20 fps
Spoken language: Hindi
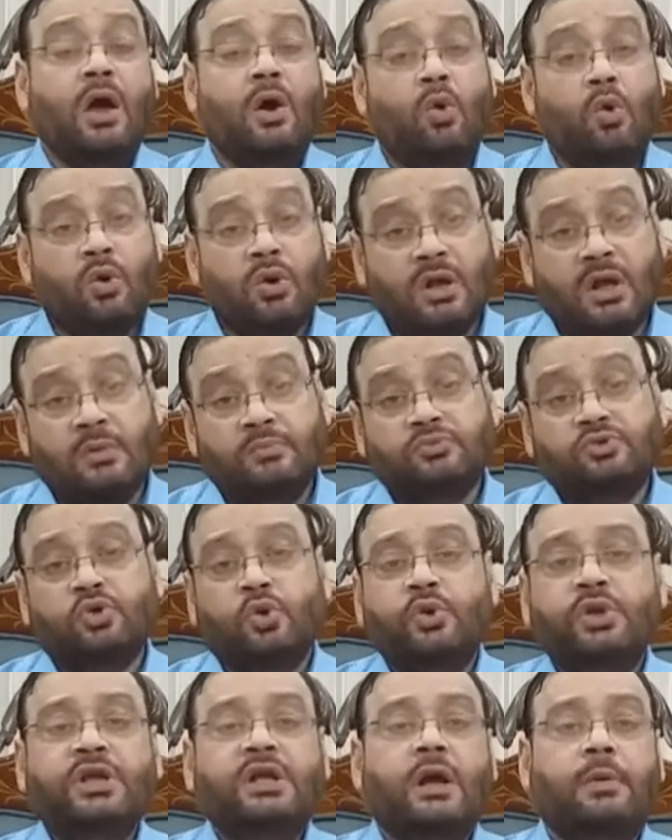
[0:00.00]
और
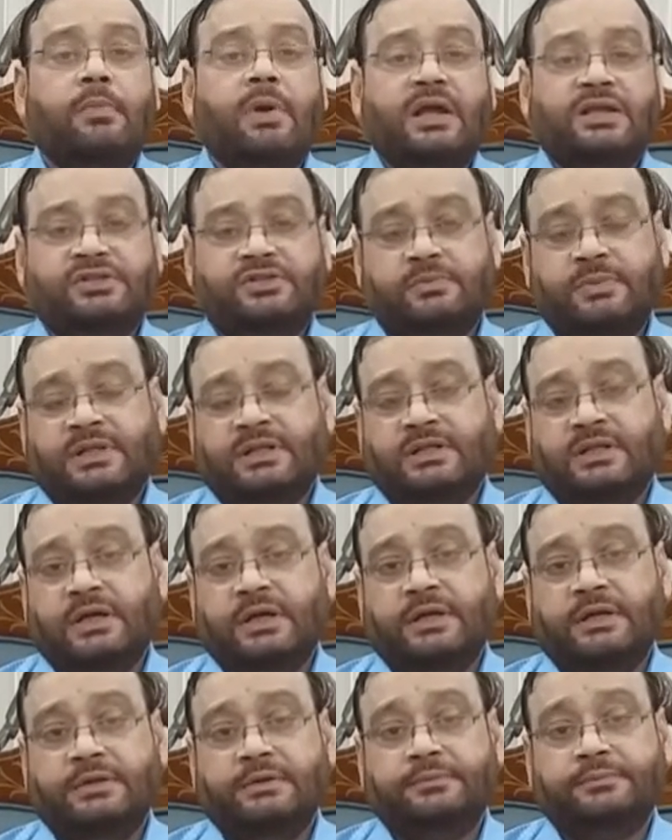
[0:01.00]
कमज़ोरी का बायस बनता
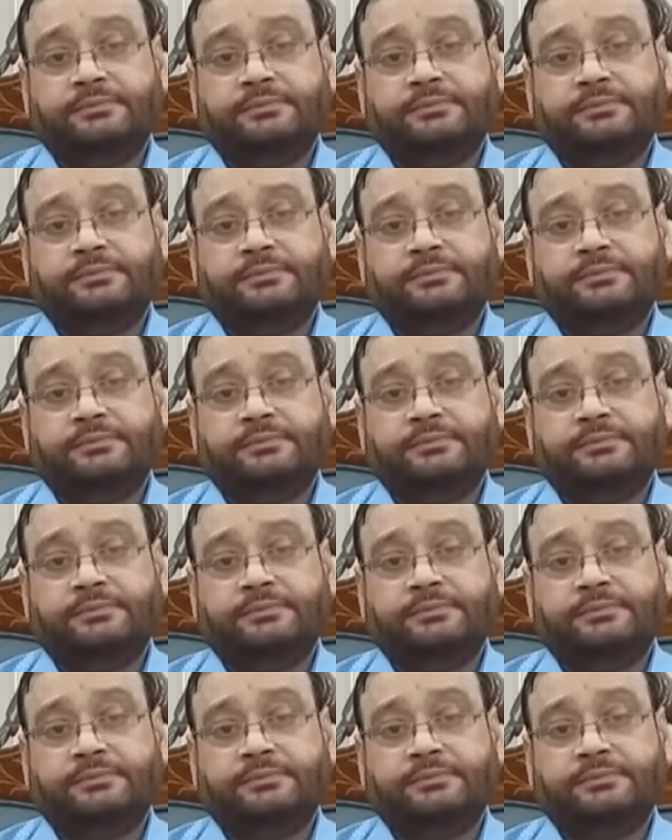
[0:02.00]
है